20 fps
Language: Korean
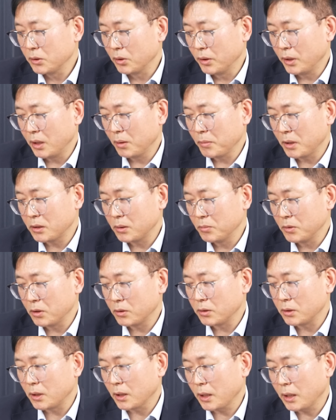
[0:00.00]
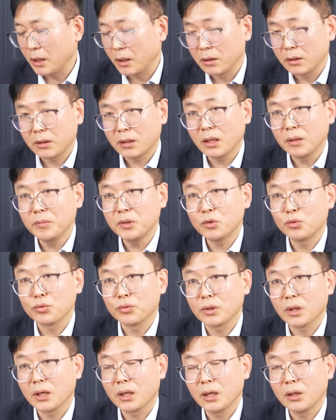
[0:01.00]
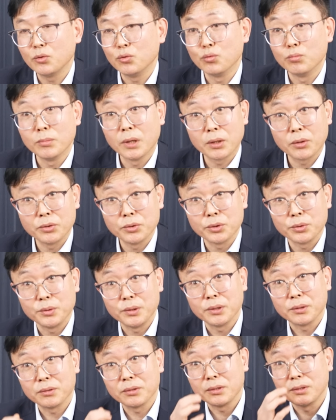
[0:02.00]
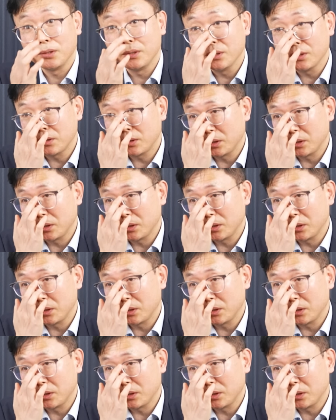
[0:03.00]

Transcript: 전에 말씀드렸을 때가 엔켐이 주가가 6만 원 전후였거든요.